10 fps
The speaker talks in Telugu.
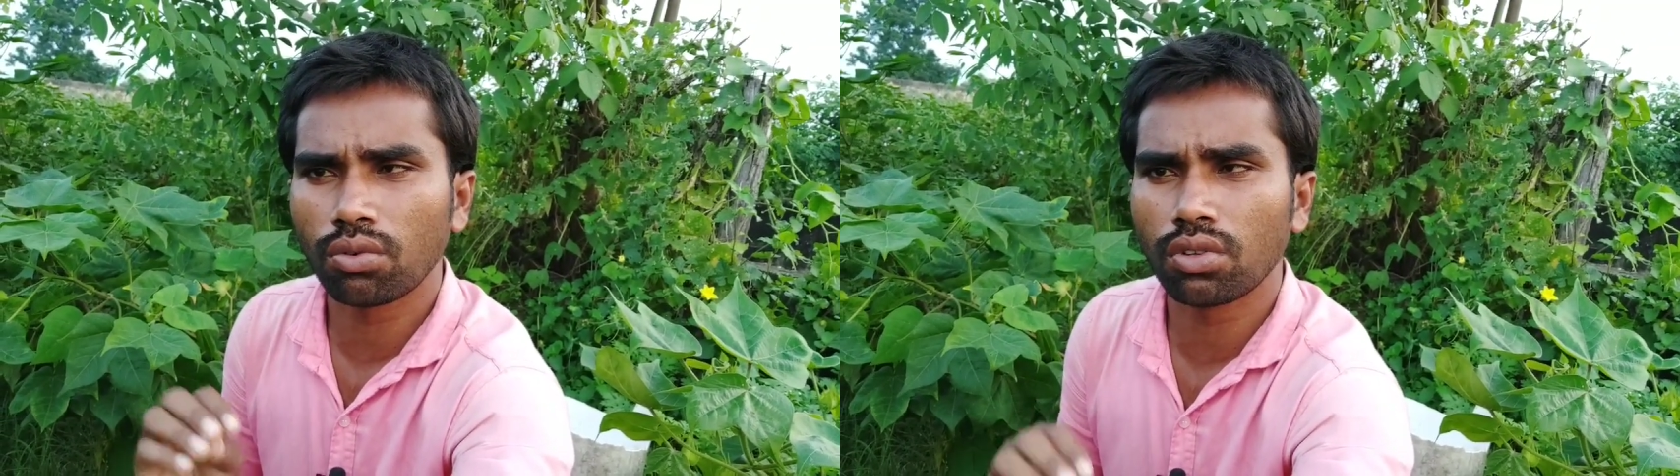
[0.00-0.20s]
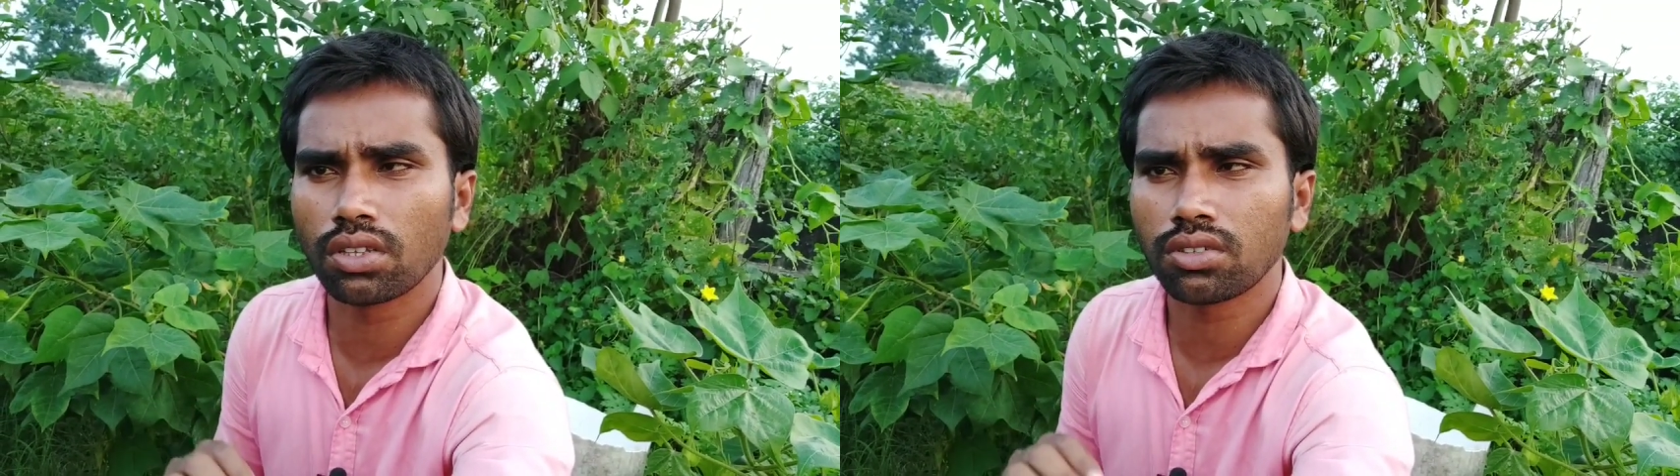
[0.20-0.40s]

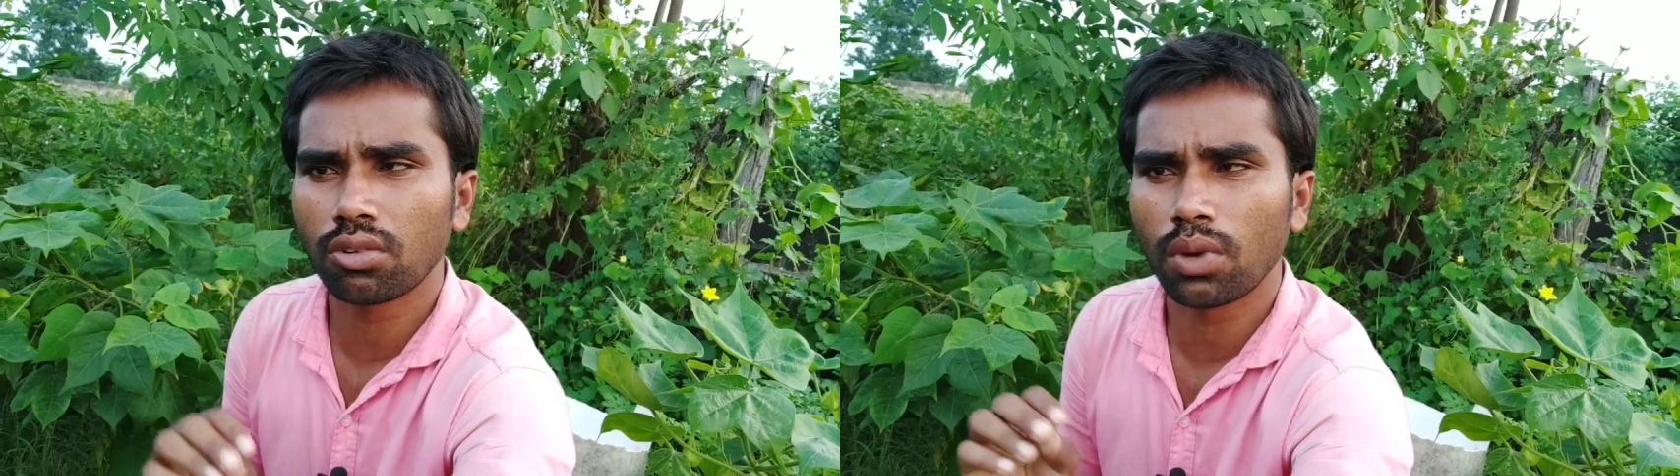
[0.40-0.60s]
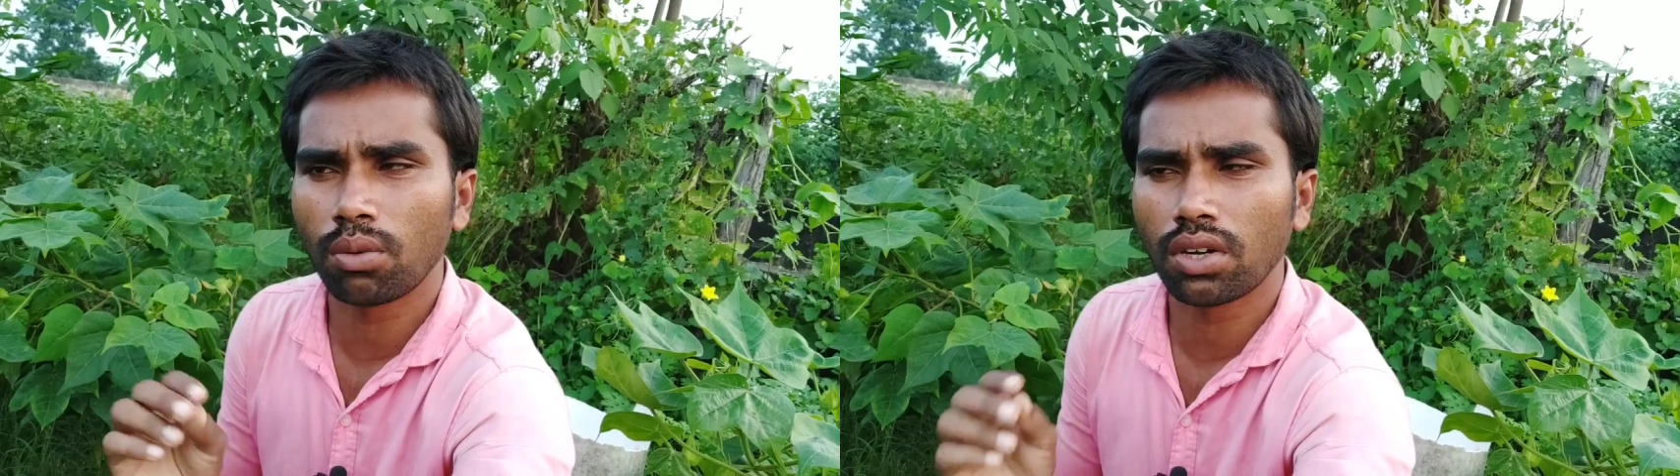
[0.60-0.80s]
గుడ్డు
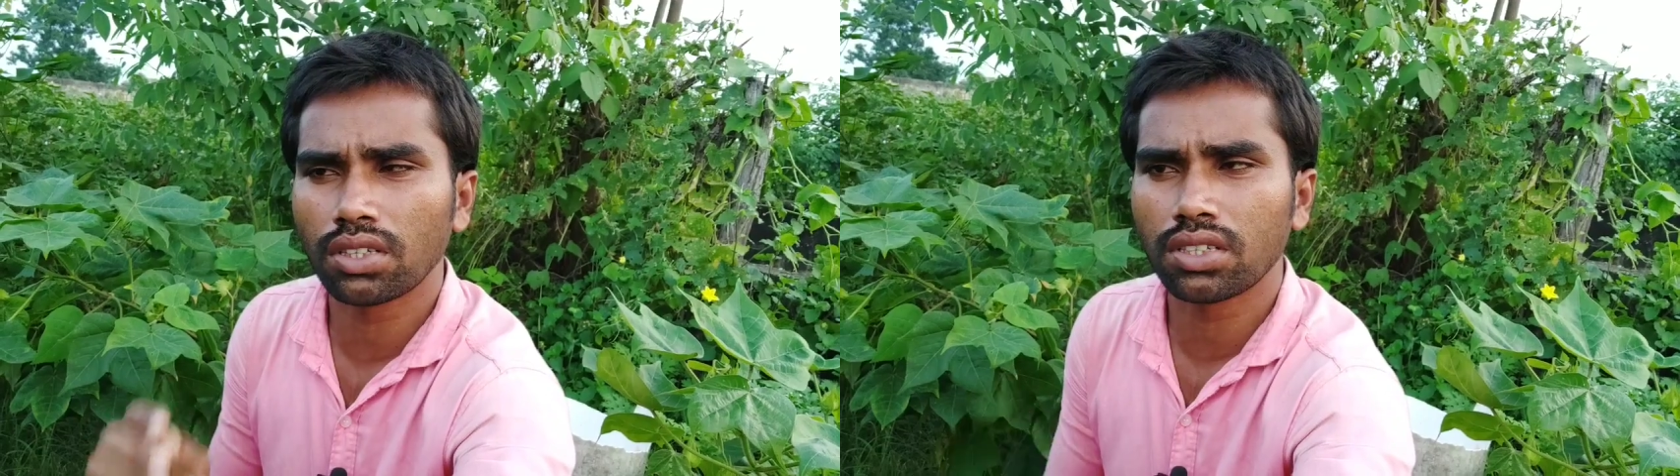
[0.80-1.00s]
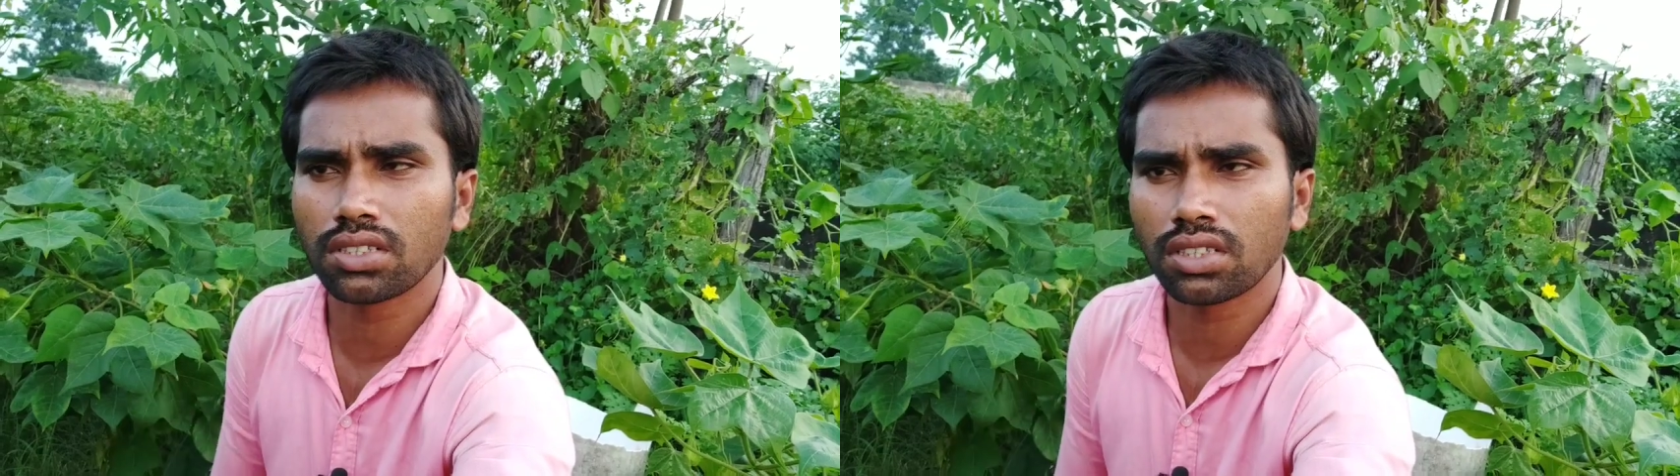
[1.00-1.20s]
దశలో మామూలుగా చిన్న